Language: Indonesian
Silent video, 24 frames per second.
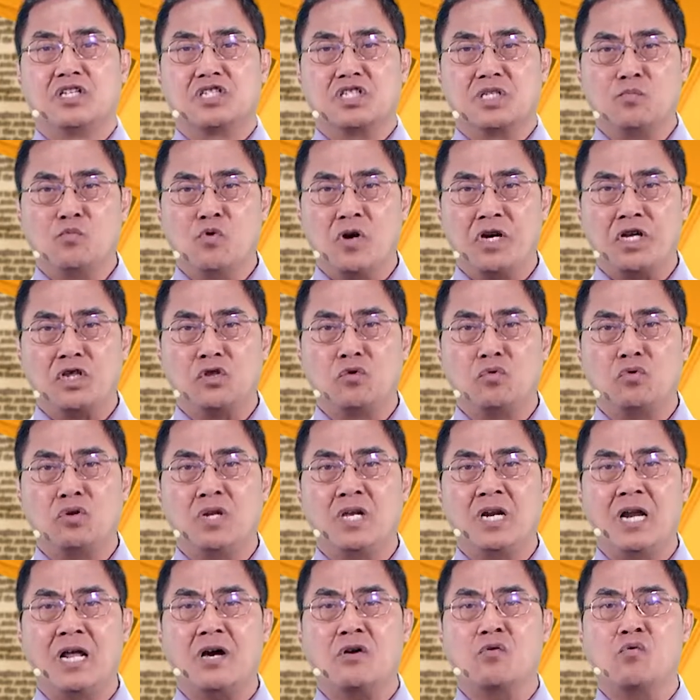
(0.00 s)
semua itu
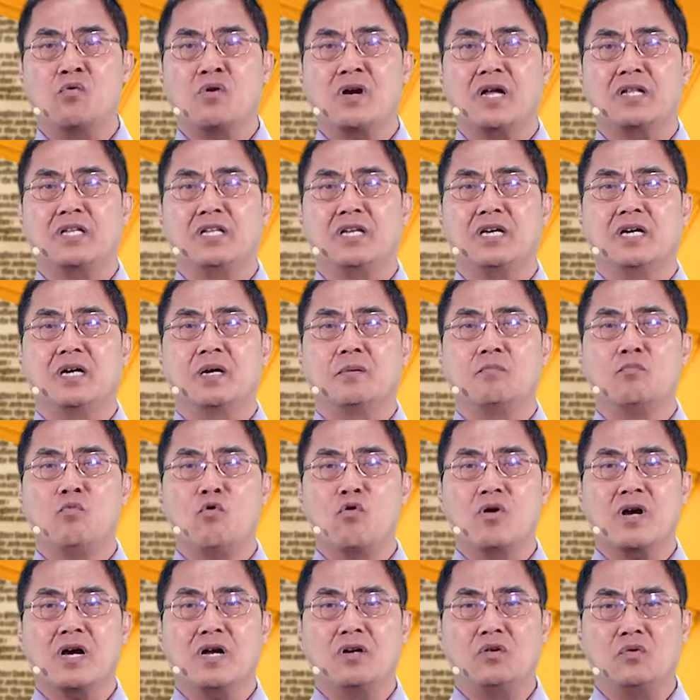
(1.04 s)
dilakukannya
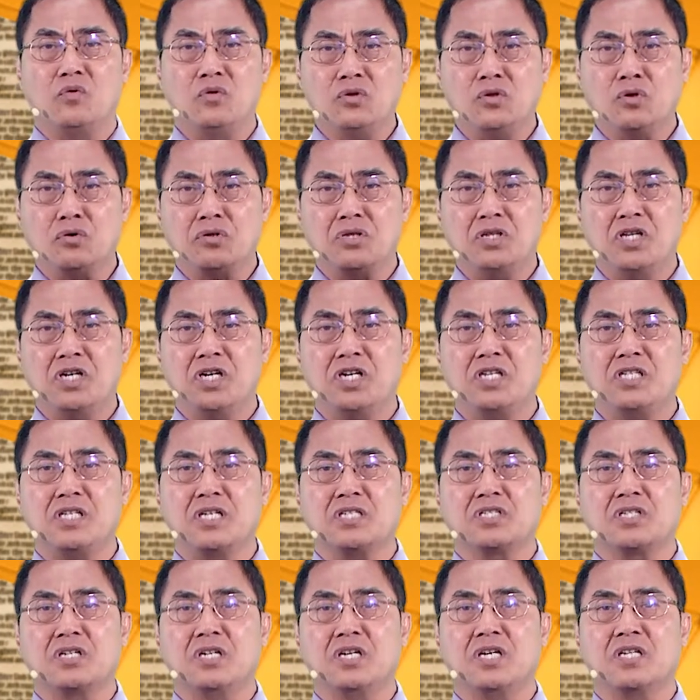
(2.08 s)
bukan untuk dirinya
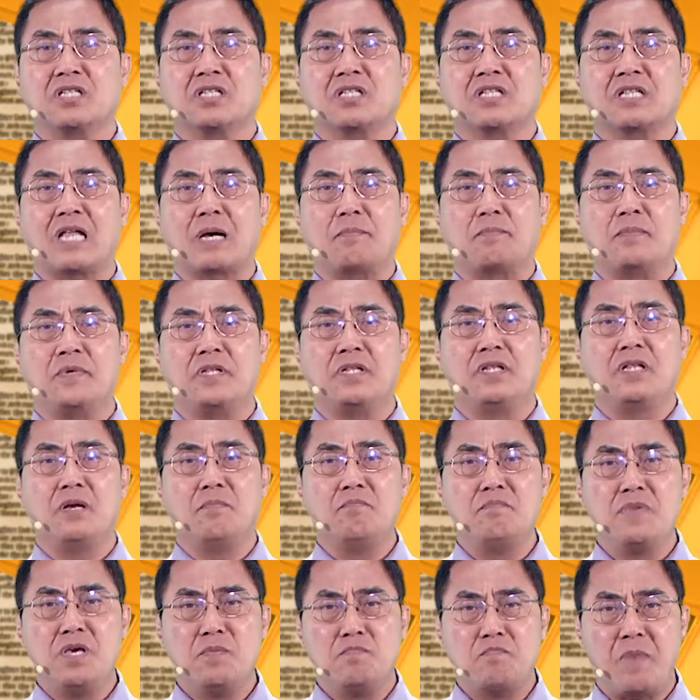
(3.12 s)
sendiri tetapi
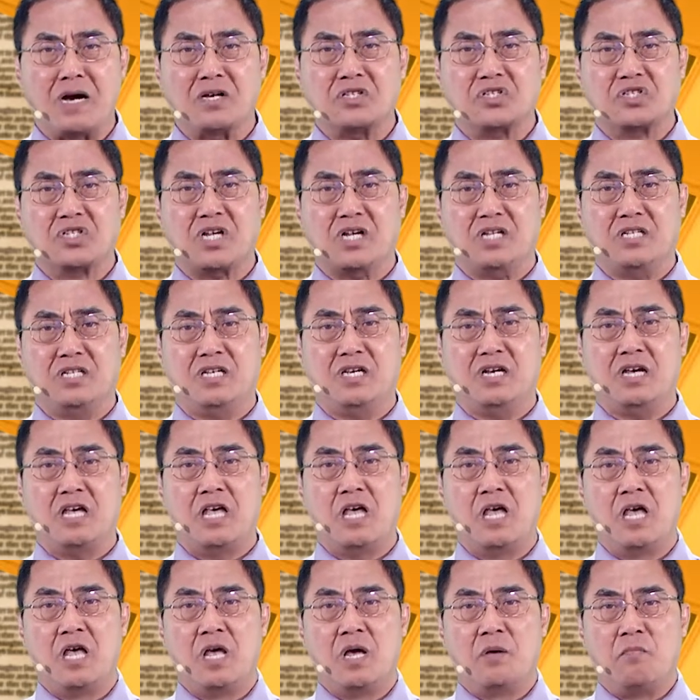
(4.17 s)
demi bangsanya.
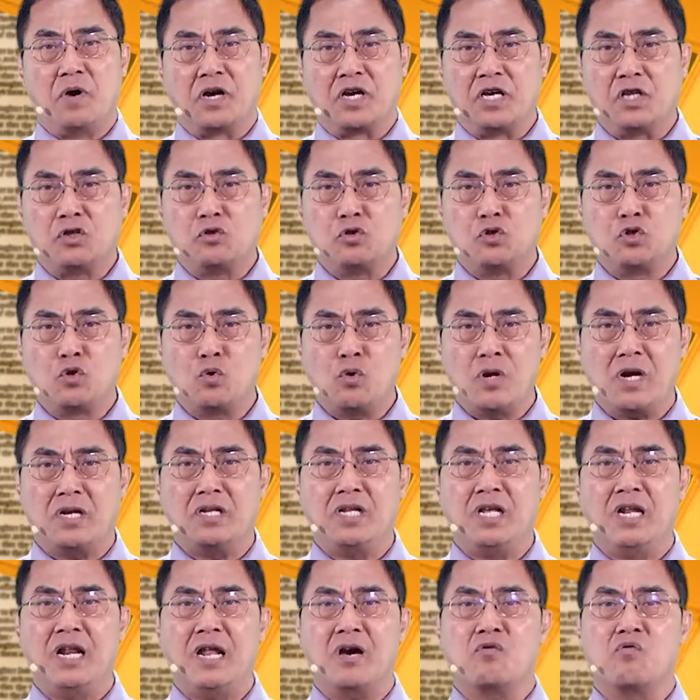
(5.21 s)
Begitu juga
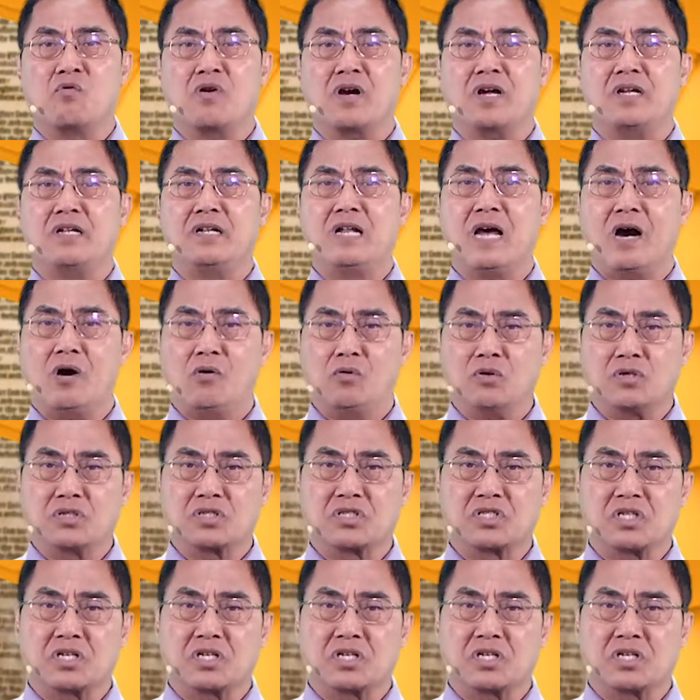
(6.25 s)
dilakukan Daud.